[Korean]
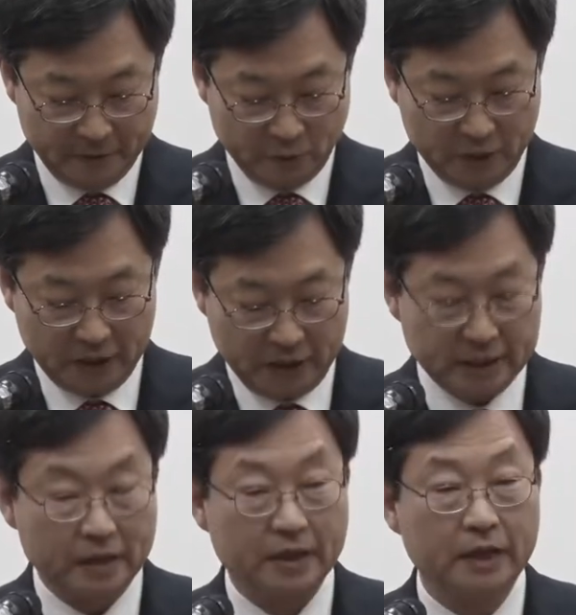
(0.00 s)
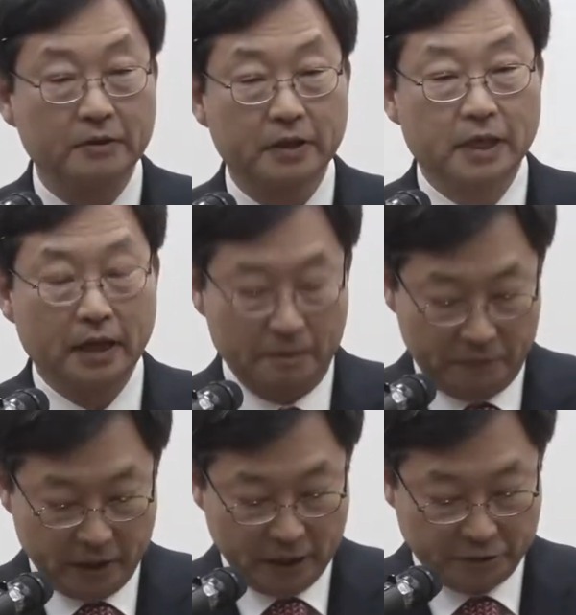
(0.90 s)
오늘 이 자리에 이렇게
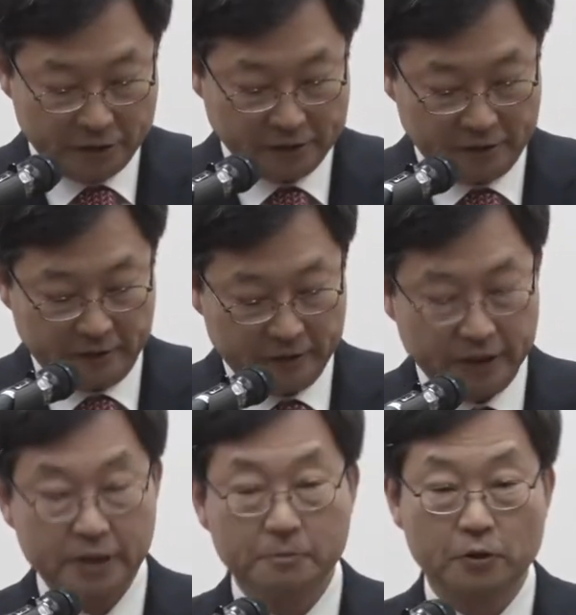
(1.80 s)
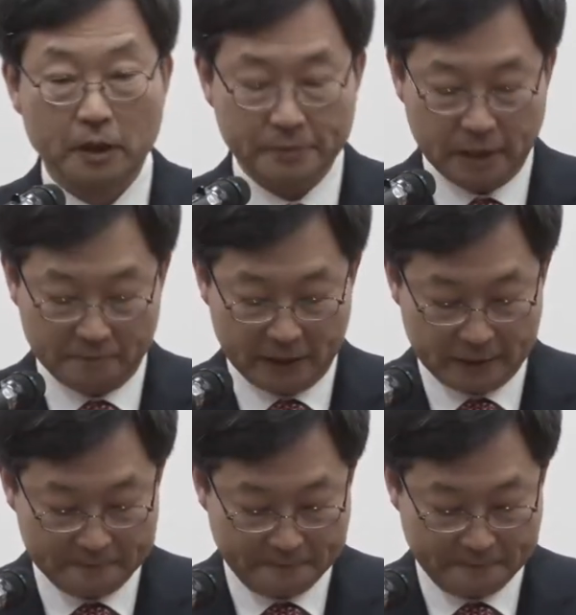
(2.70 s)
함께 해주셔서 진심으로 감사합니다.